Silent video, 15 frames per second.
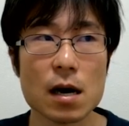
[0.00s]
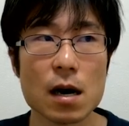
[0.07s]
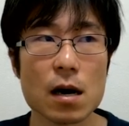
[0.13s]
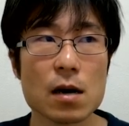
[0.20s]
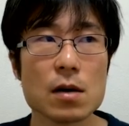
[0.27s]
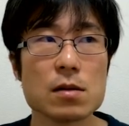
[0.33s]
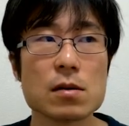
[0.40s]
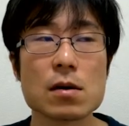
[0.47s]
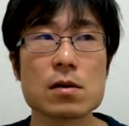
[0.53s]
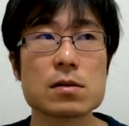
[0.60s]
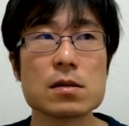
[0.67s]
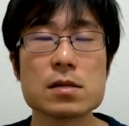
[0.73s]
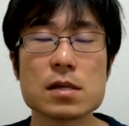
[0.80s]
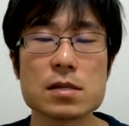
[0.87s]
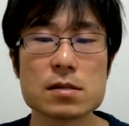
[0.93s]
あなんか
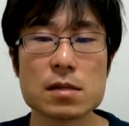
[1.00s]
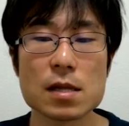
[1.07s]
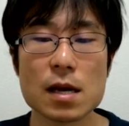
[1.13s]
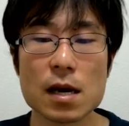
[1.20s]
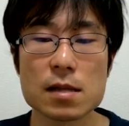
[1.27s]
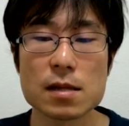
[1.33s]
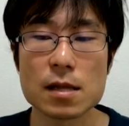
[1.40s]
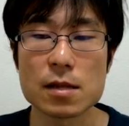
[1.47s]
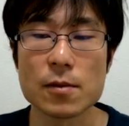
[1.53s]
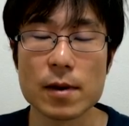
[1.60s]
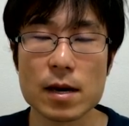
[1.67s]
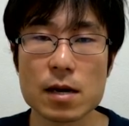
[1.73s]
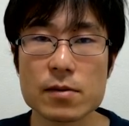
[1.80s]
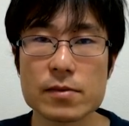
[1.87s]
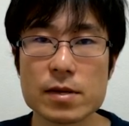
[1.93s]
全然進んなかったって
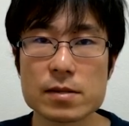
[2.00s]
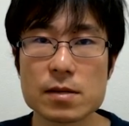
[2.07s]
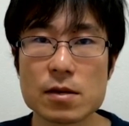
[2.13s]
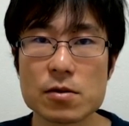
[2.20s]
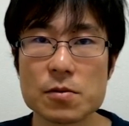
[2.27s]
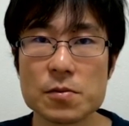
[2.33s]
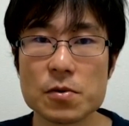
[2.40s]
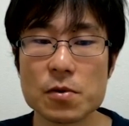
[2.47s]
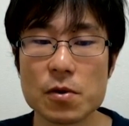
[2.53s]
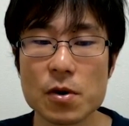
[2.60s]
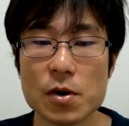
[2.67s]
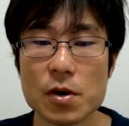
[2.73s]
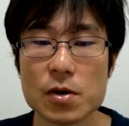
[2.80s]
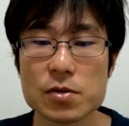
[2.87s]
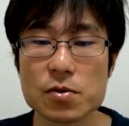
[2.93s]
分かるんですけれども
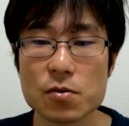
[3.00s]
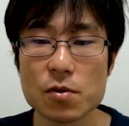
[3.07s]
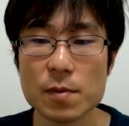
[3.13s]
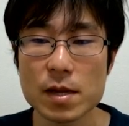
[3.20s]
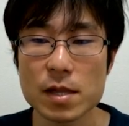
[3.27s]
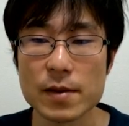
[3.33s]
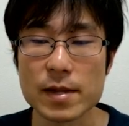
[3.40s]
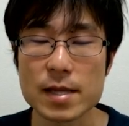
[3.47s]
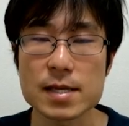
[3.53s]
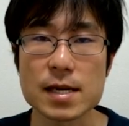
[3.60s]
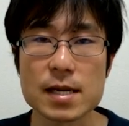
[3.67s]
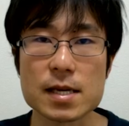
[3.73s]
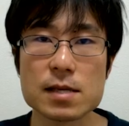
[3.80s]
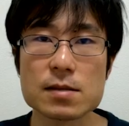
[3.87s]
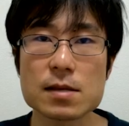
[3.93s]
そこまではなぜ
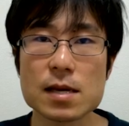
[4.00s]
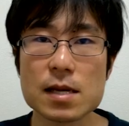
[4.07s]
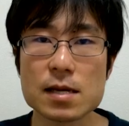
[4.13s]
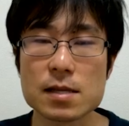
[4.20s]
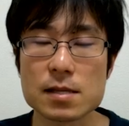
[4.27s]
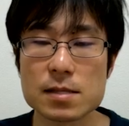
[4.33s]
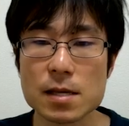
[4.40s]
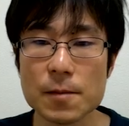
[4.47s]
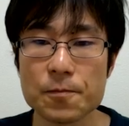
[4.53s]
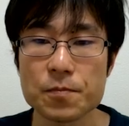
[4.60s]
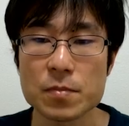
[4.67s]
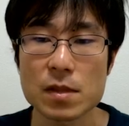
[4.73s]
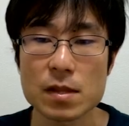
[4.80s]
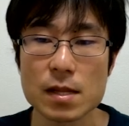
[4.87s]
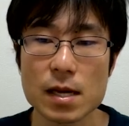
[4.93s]
か気づかないんですね
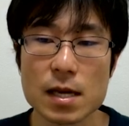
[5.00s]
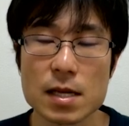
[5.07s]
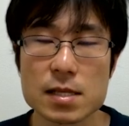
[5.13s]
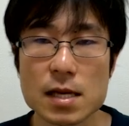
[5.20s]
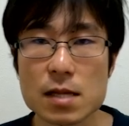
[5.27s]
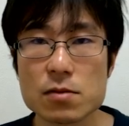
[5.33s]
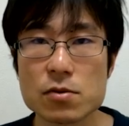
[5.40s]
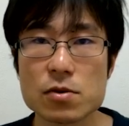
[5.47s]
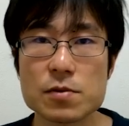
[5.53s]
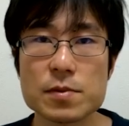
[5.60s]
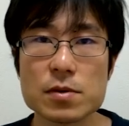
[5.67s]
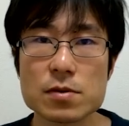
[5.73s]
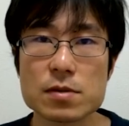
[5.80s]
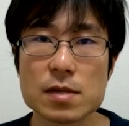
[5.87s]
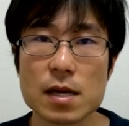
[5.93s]
だからちゃんと
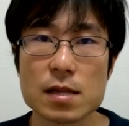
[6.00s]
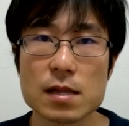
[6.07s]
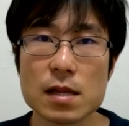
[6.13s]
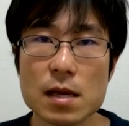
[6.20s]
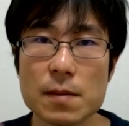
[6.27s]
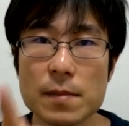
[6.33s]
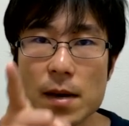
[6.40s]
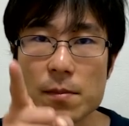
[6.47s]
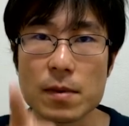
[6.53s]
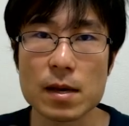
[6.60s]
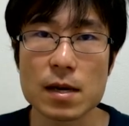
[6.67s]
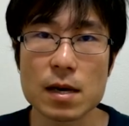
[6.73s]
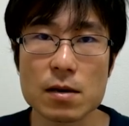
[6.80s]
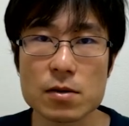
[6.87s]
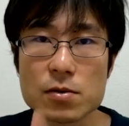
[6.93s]
指を使って、まあ、
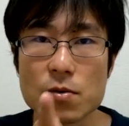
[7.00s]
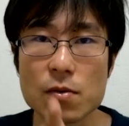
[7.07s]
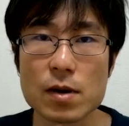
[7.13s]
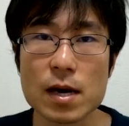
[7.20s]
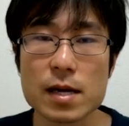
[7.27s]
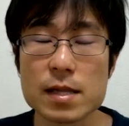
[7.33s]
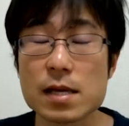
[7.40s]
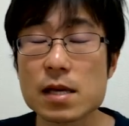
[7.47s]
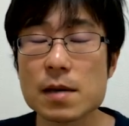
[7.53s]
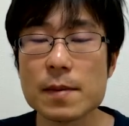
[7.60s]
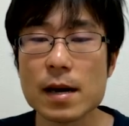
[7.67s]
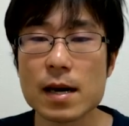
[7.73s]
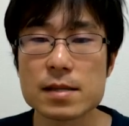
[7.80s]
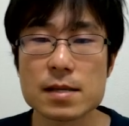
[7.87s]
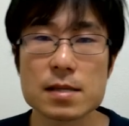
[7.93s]
明確に追っかけていけ
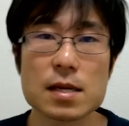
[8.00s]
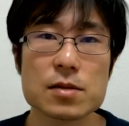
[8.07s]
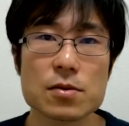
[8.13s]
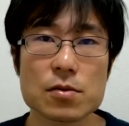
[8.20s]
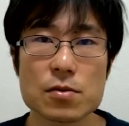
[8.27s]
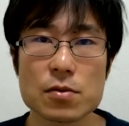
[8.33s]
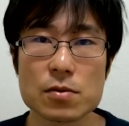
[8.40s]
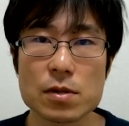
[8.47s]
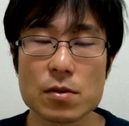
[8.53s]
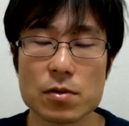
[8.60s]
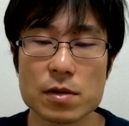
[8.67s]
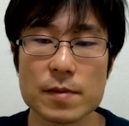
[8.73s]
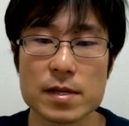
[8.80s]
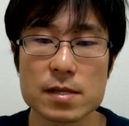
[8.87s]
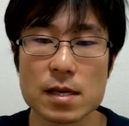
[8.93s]
ば絶対そういうことって起
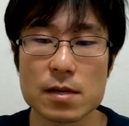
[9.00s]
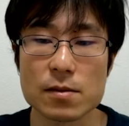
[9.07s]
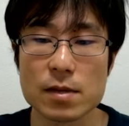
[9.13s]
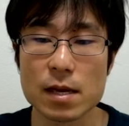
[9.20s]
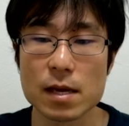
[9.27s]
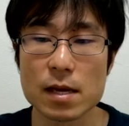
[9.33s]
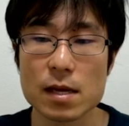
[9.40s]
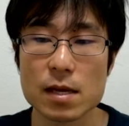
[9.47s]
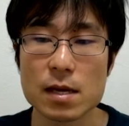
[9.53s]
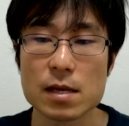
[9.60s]
きませんよね